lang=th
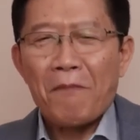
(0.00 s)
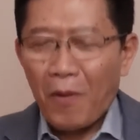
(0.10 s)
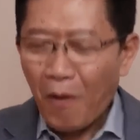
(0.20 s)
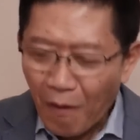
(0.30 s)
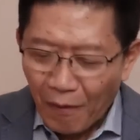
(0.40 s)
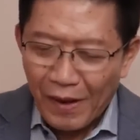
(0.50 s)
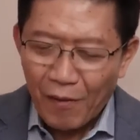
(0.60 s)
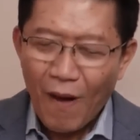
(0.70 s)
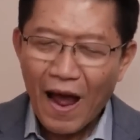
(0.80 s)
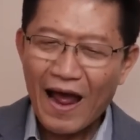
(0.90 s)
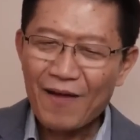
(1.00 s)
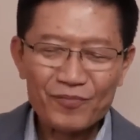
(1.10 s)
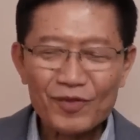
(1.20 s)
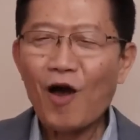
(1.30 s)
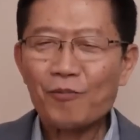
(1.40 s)
ก็เรียกว่า
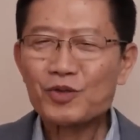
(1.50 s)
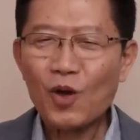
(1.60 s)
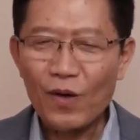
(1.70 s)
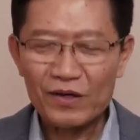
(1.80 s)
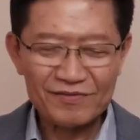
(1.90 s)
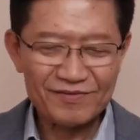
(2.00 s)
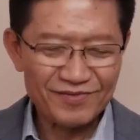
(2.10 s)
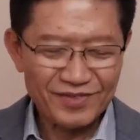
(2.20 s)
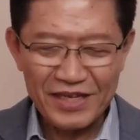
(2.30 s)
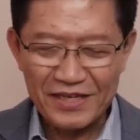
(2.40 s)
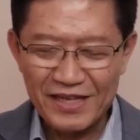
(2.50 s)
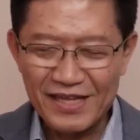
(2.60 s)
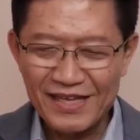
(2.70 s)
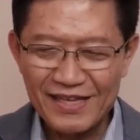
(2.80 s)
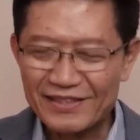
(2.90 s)
ตอบโจทย์สิ่ง
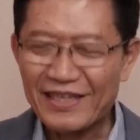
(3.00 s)
ที่เศร